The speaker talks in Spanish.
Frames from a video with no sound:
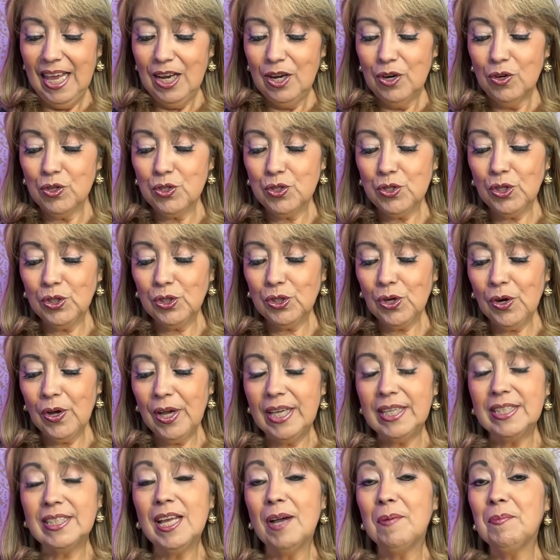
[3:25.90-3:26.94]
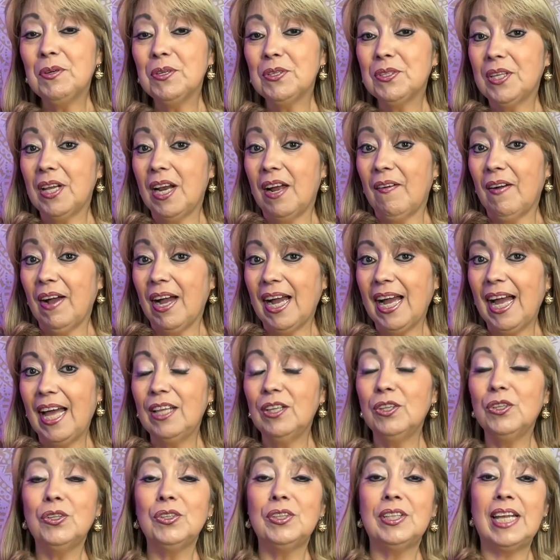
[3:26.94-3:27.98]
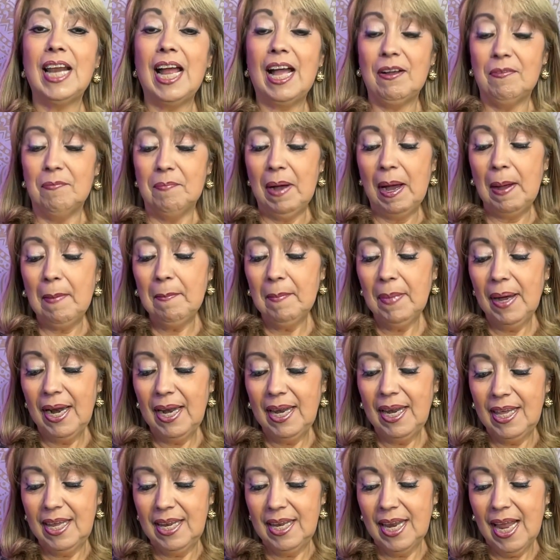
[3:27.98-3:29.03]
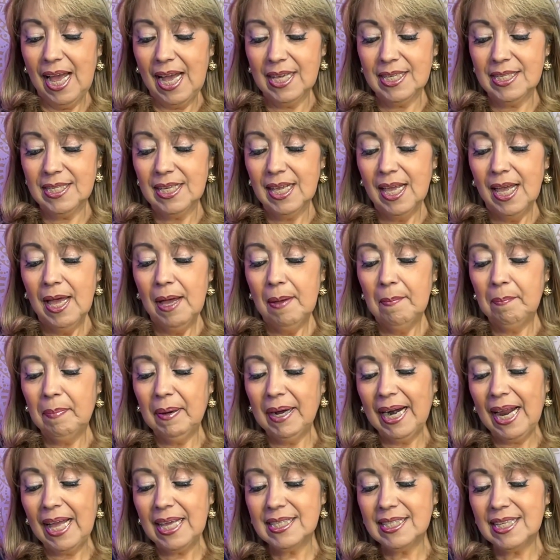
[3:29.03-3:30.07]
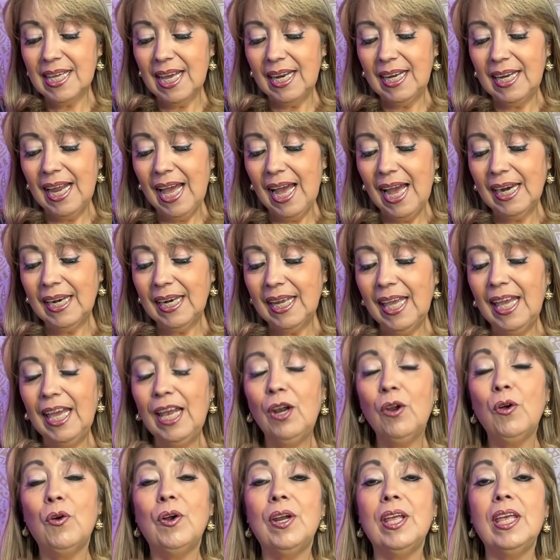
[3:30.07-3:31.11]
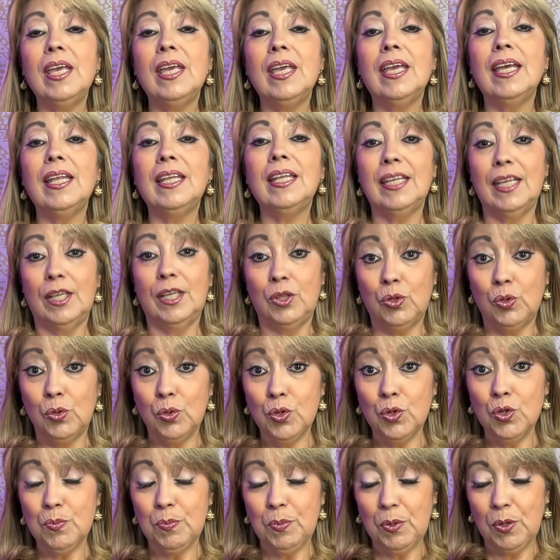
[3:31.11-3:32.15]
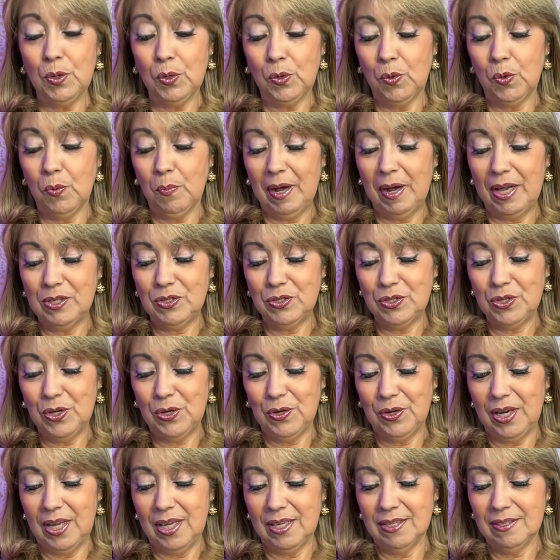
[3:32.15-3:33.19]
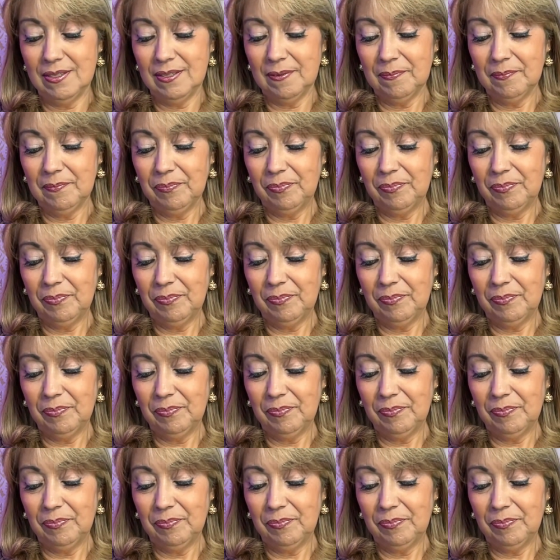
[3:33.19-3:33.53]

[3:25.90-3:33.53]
Nosotros estamos trabajando tras bambalinas para sanar el origen de tus preocupaciones.